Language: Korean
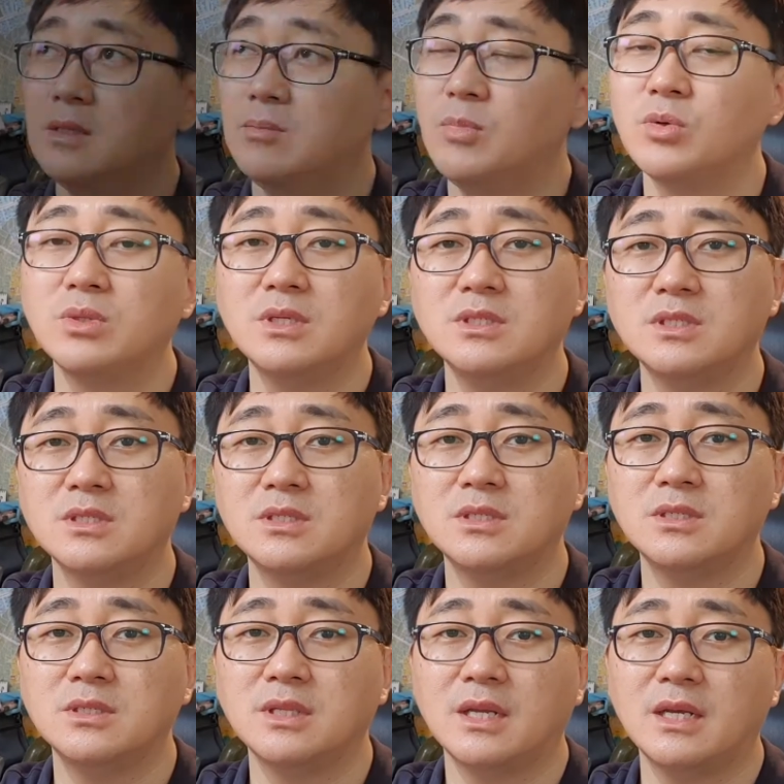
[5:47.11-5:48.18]

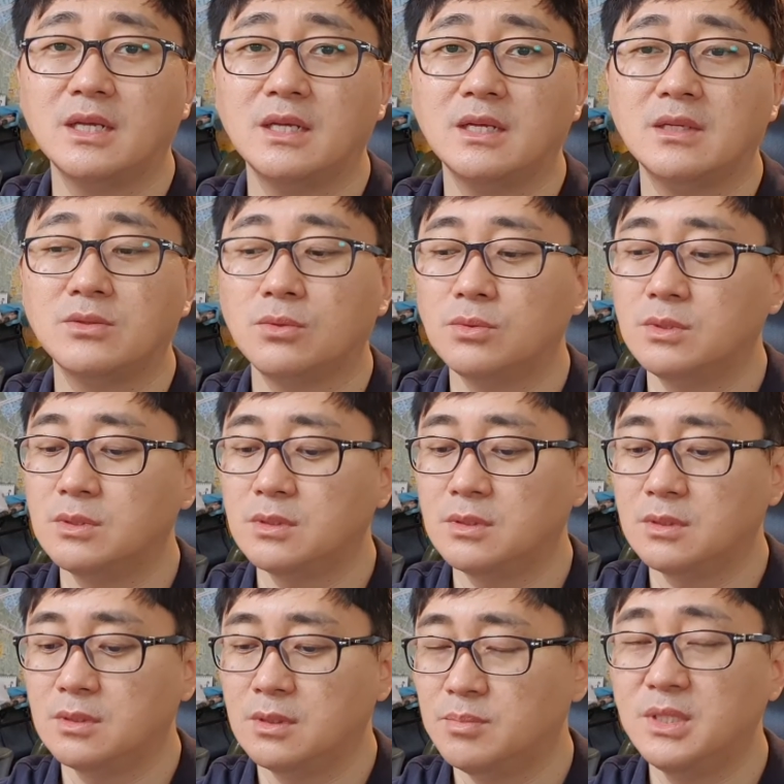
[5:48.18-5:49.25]
목디스크나
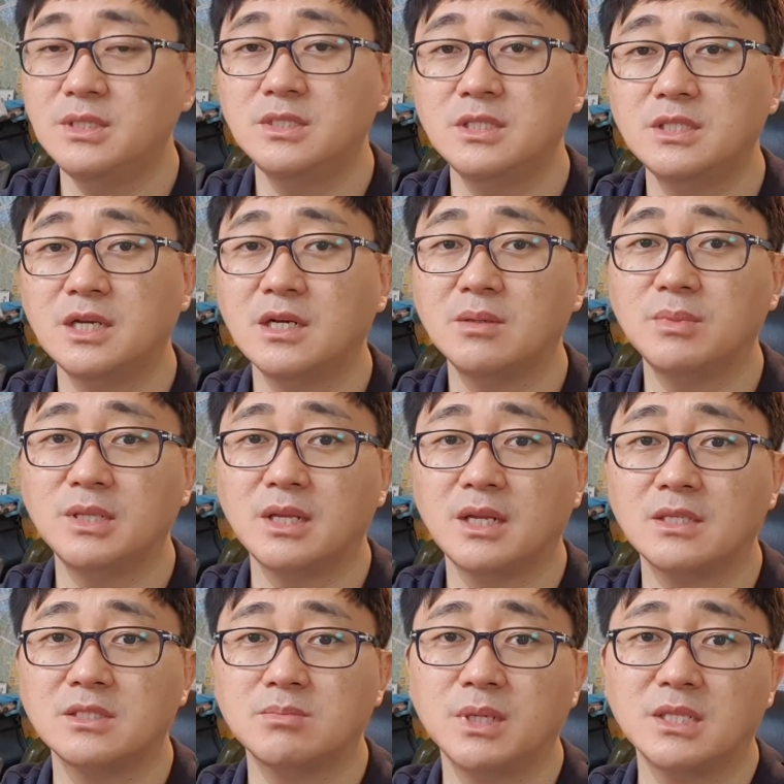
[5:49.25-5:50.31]
또는 피씨
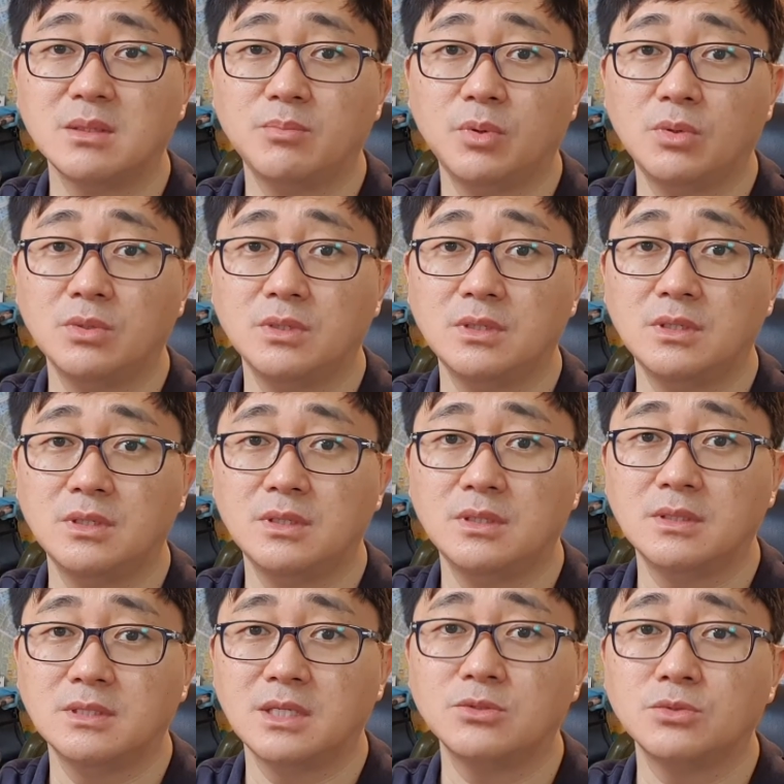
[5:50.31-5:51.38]
작업이나 스마트폰을
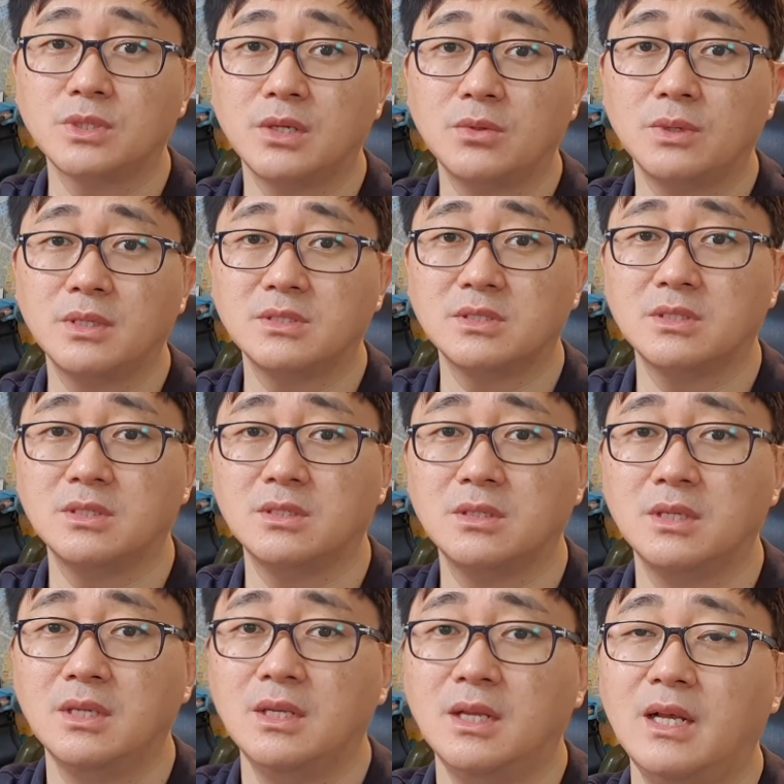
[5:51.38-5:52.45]
자주 사용해서
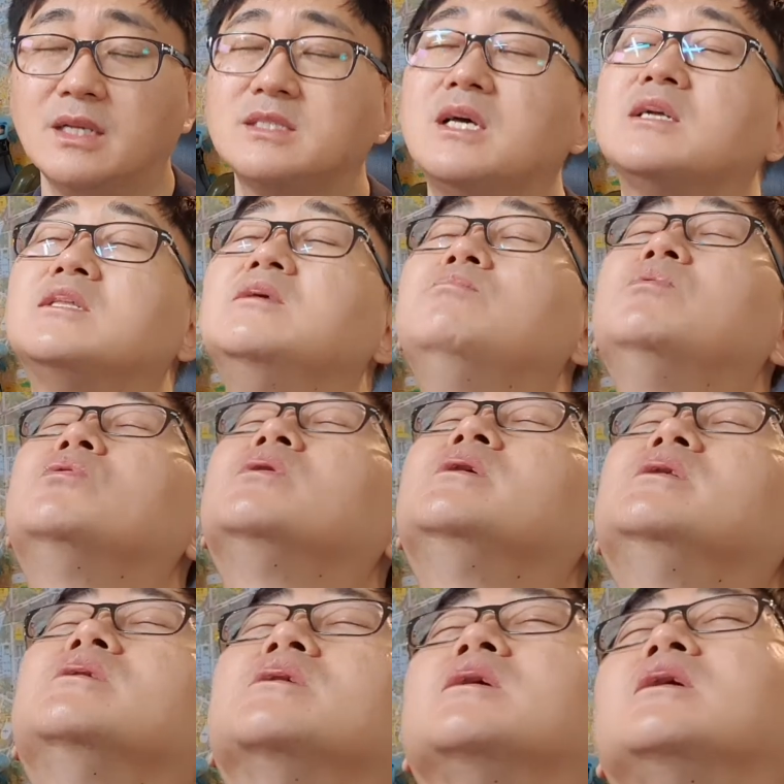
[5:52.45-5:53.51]
항상 뒷목이
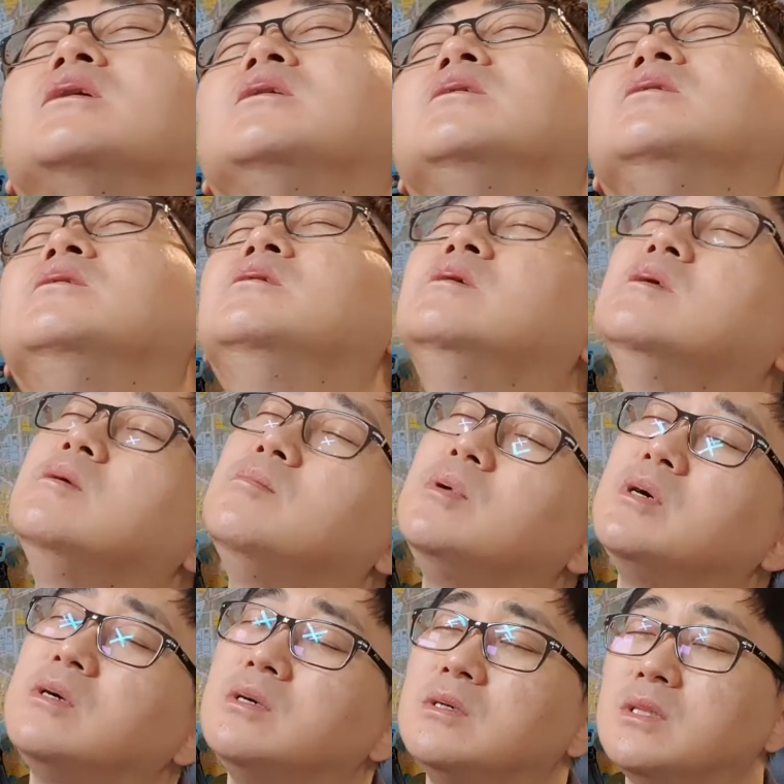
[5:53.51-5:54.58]
이렇게
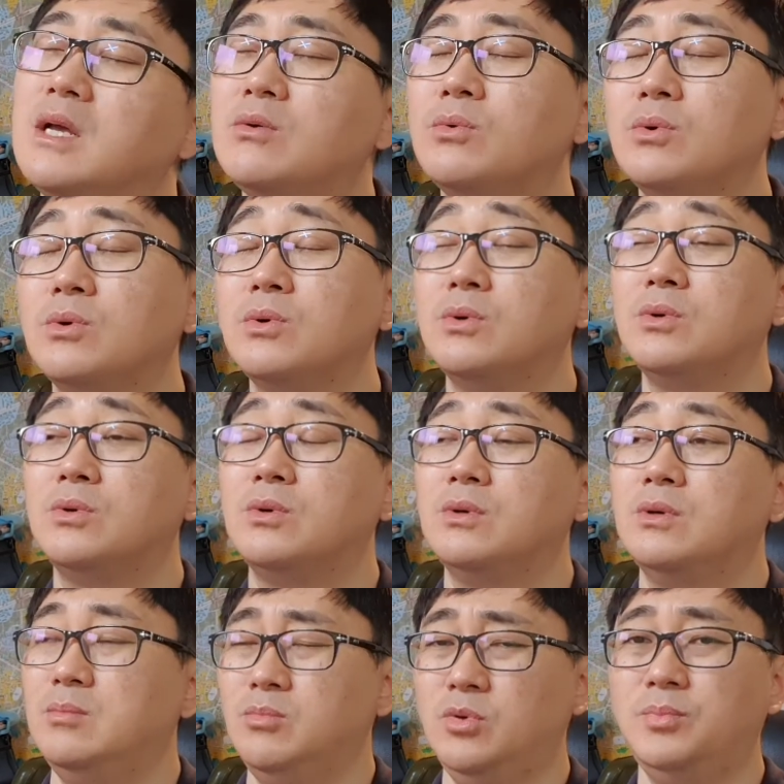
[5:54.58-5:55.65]
뻐근하고
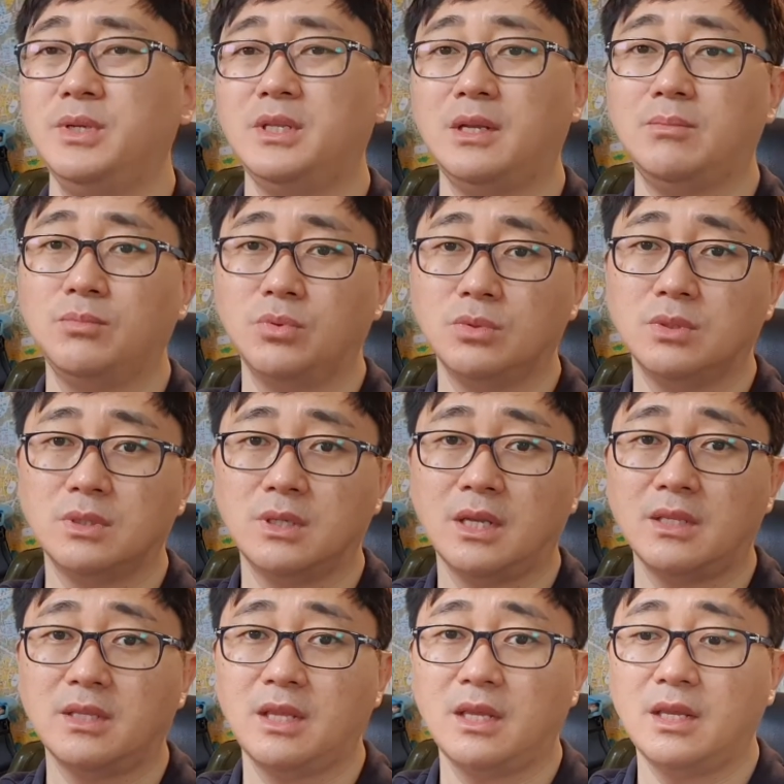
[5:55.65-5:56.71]
불편한
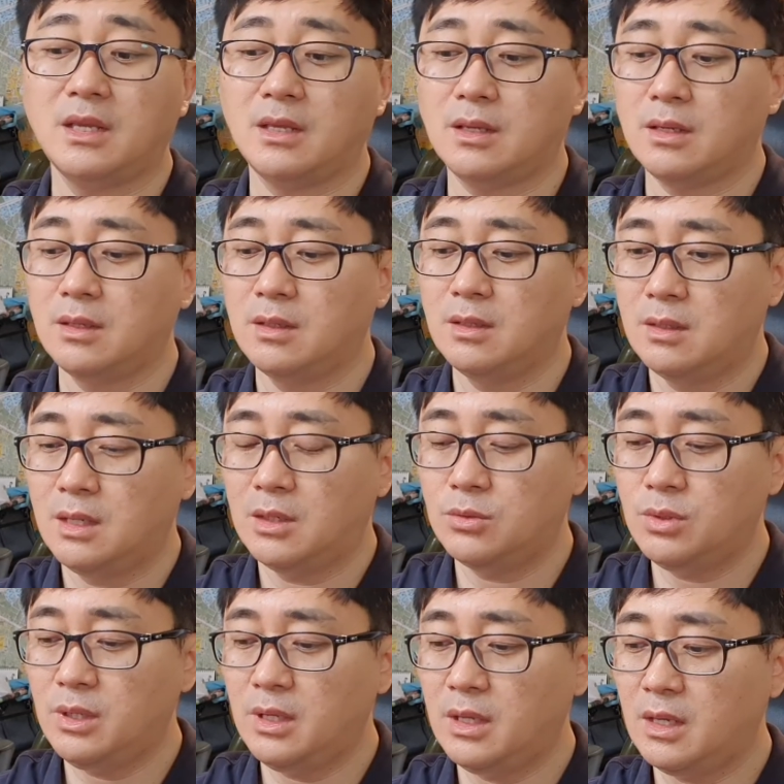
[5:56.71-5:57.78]
분들한테
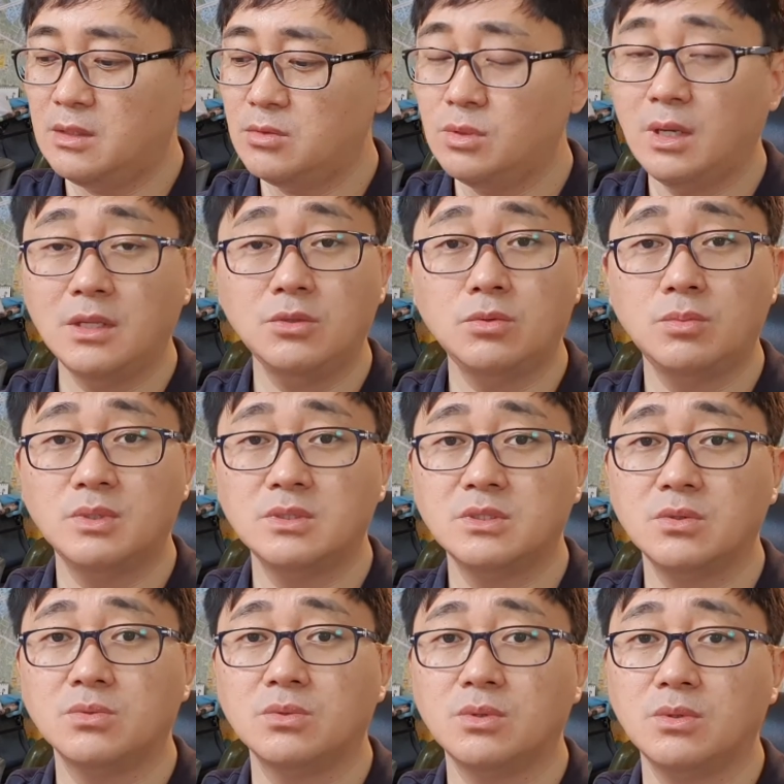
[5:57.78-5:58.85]
하루에 한, 한두 번
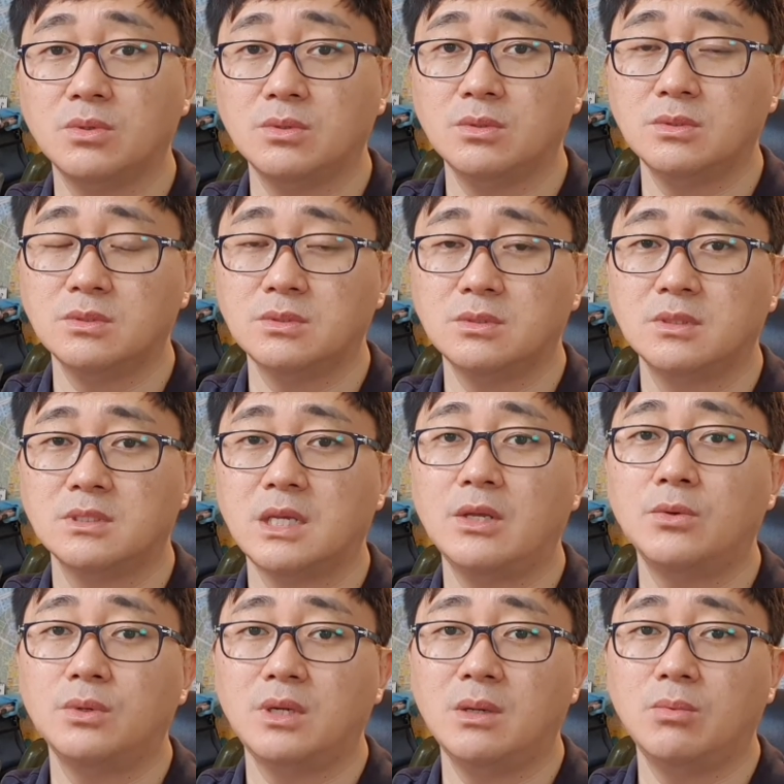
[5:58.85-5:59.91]
정도
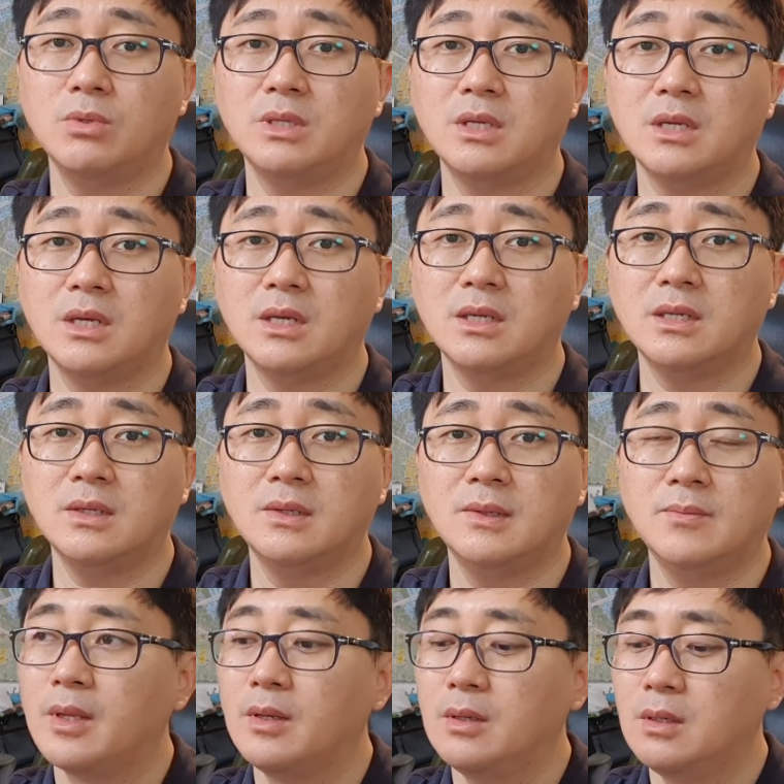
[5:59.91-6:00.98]
사용을 해보니까
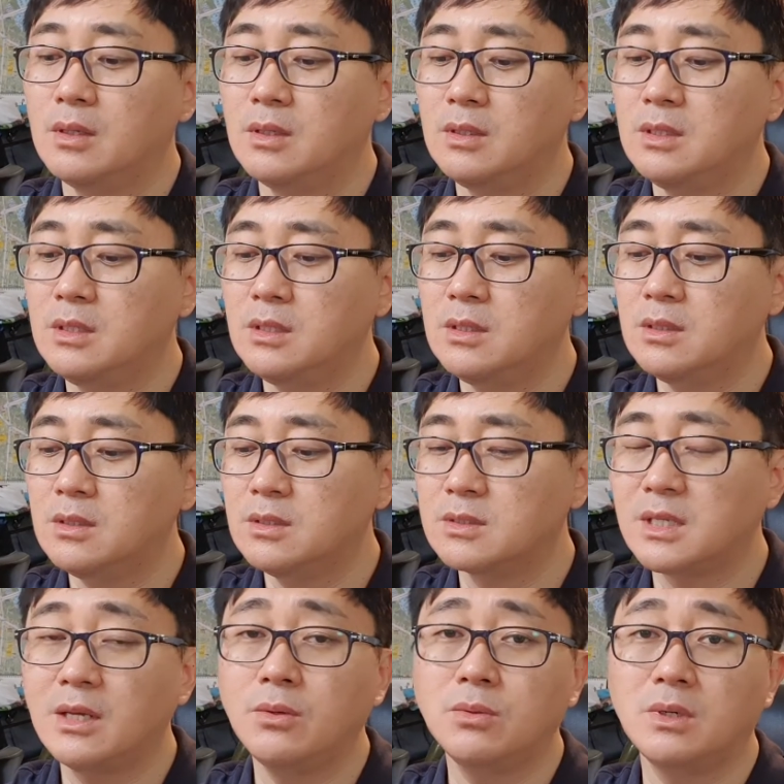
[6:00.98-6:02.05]
어, 이거를
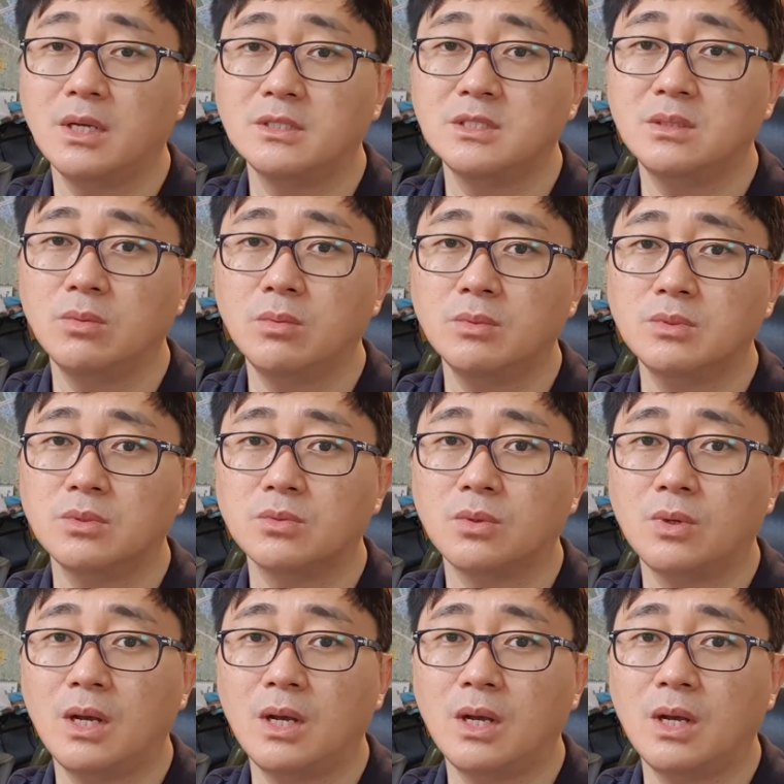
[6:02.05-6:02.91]
사용을 한 십오 분 정도